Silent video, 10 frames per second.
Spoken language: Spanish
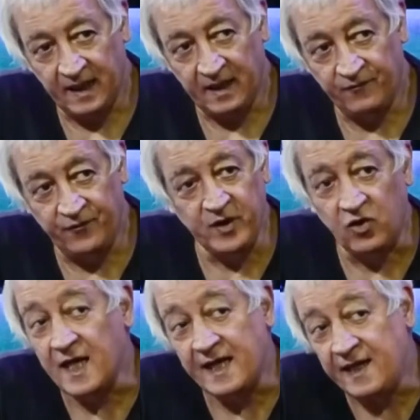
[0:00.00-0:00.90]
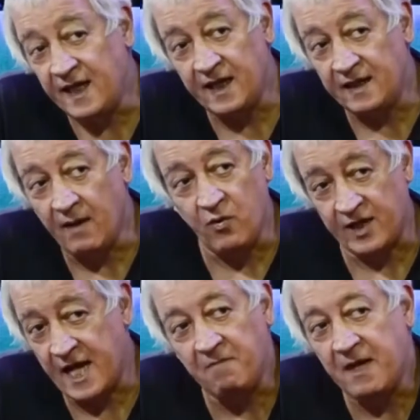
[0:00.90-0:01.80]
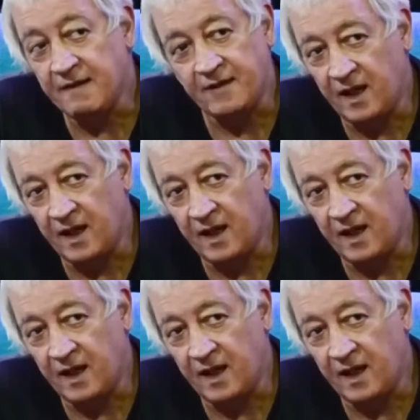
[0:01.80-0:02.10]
eh, fui con la idea, digamos, realmente,